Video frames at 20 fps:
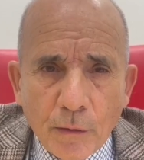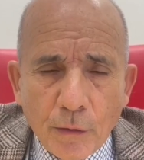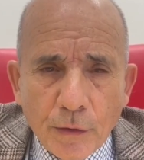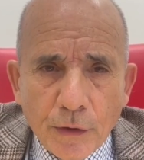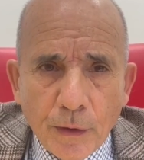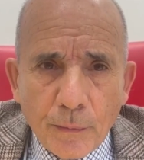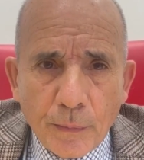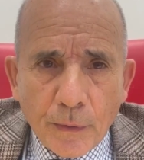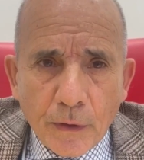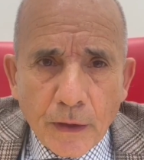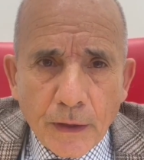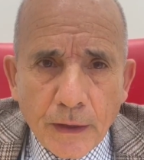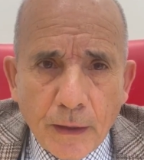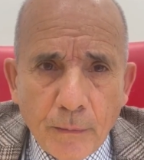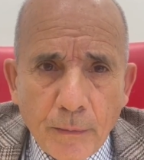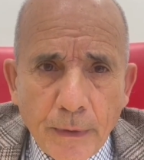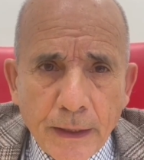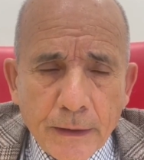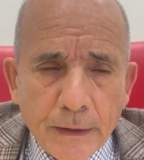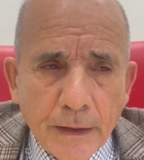
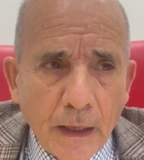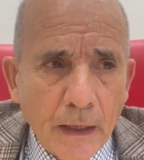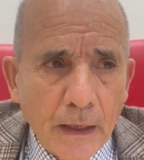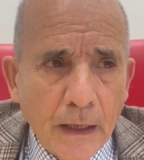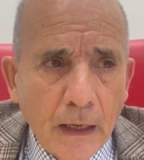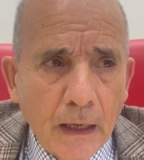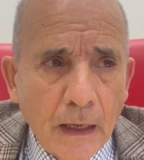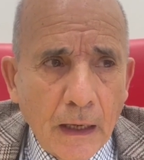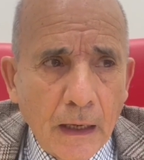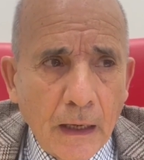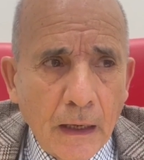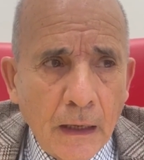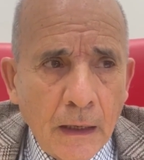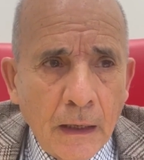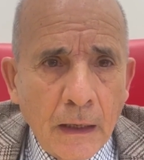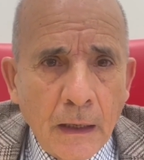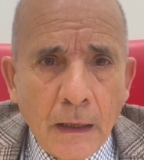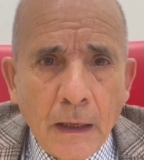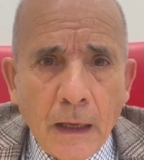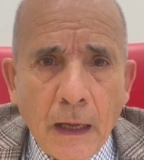contemporaneamente alla,
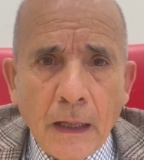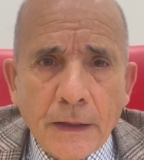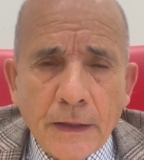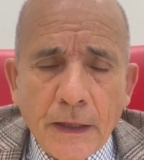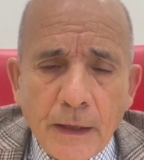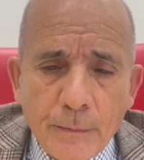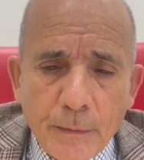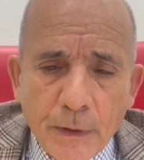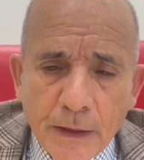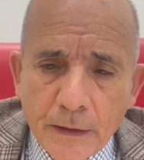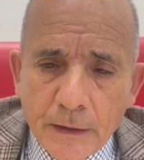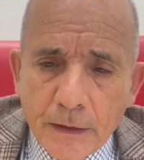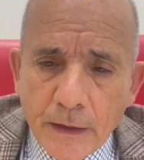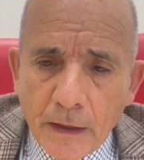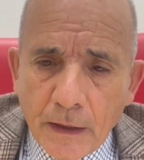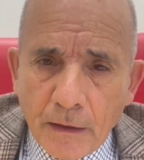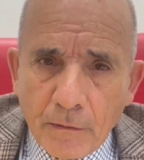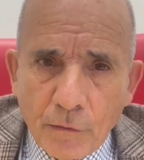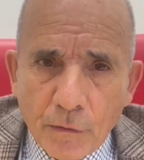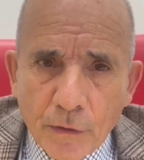al termine dei
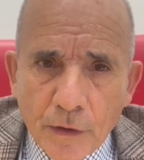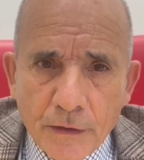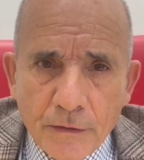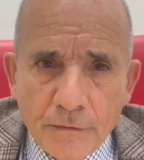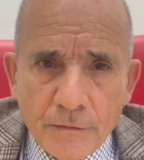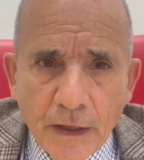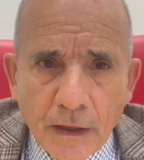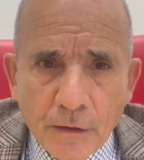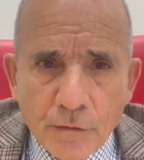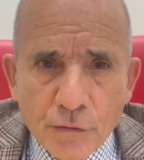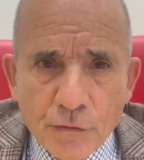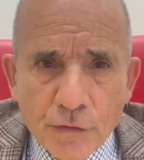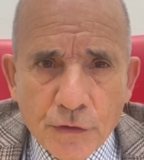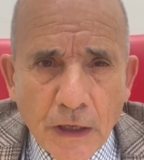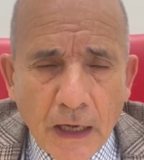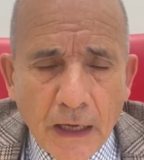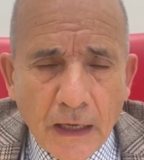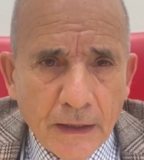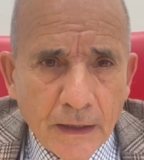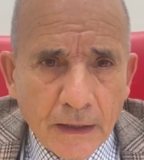lavori di via
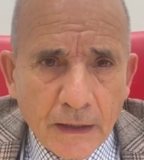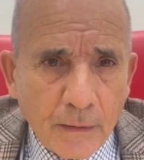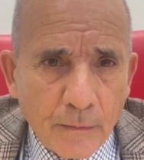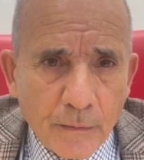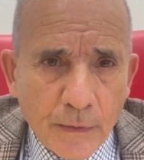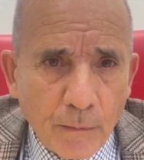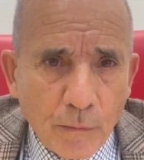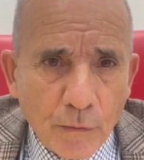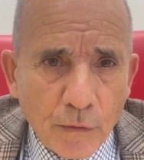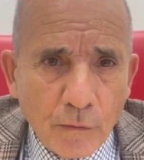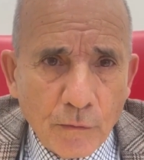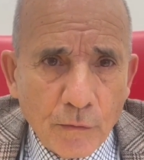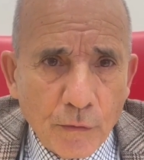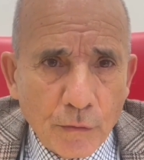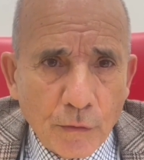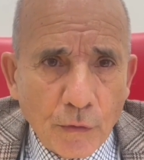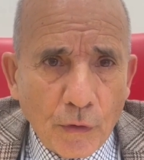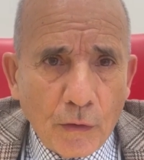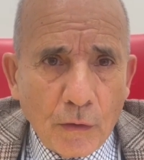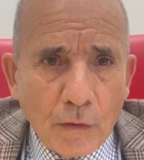Giussani che abbiamo
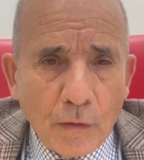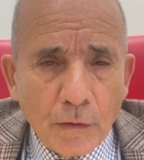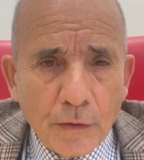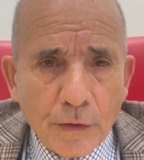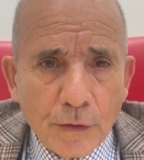dovuto